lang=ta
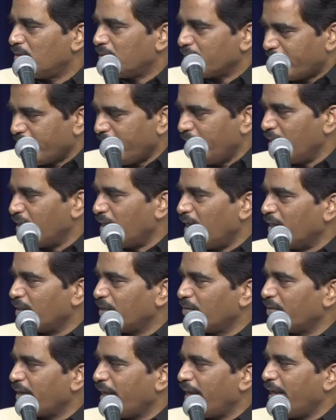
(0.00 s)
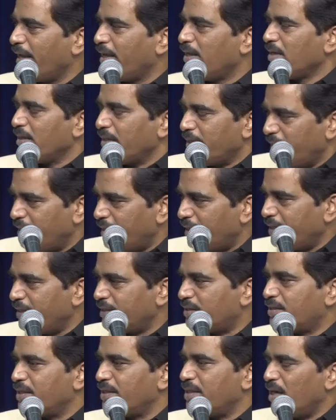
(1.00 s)
கேளுங்க ஆண்டவரே என்னை
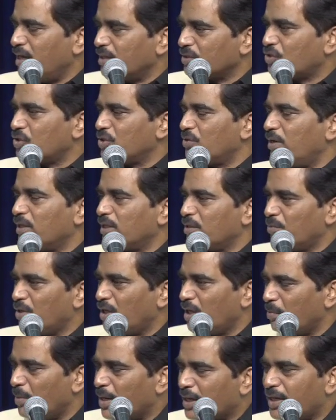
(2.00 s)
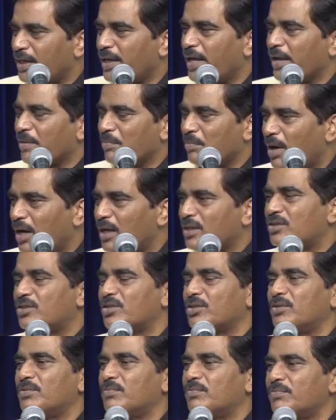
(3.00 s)
நித்திய ஆசீர்வாதம் உள்ள மகனாய்
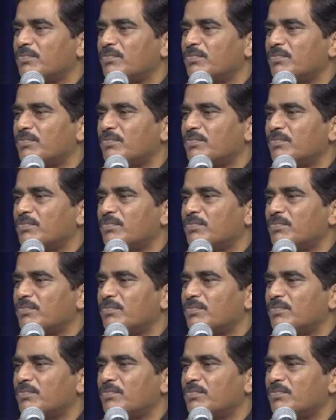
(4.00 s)
மாற்றும்